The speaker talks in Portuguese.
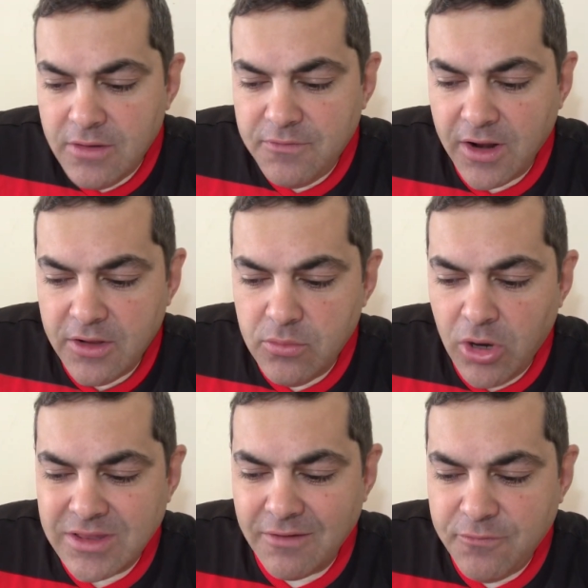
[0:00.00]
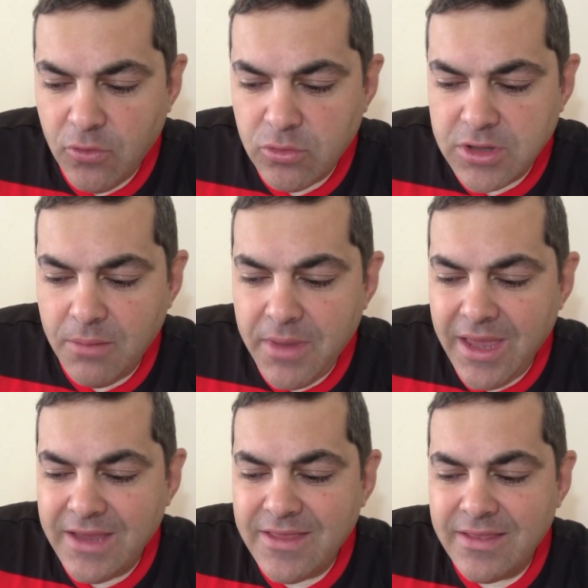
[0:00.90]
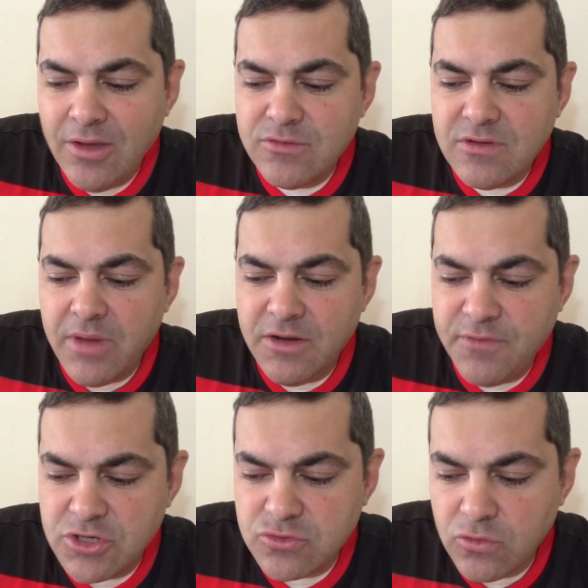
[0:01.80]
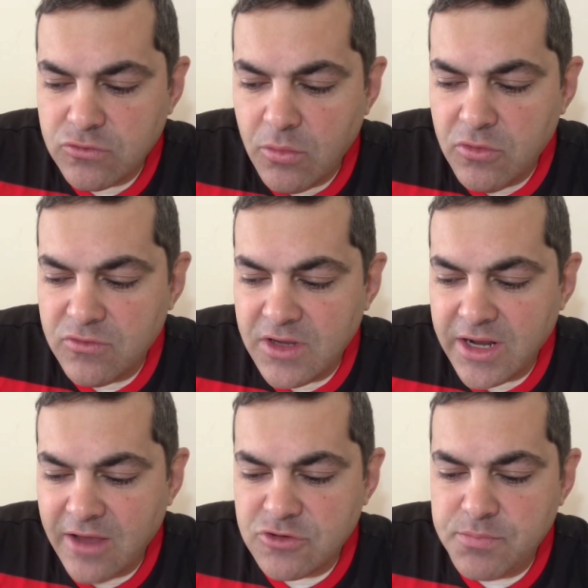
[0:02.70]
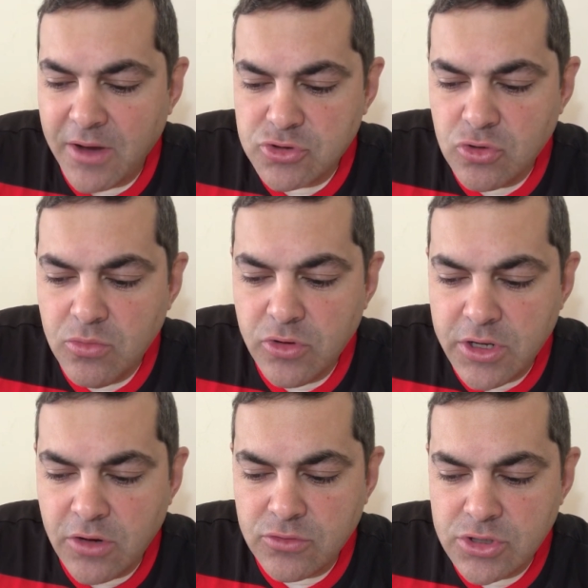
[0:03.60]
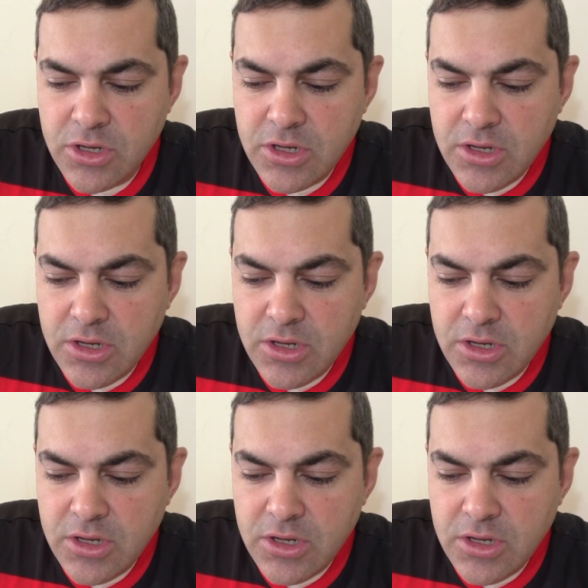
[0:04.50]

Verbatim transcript: falando: Botafogo também ainda não se manifestou sobre os ingressos para os rubro-negros,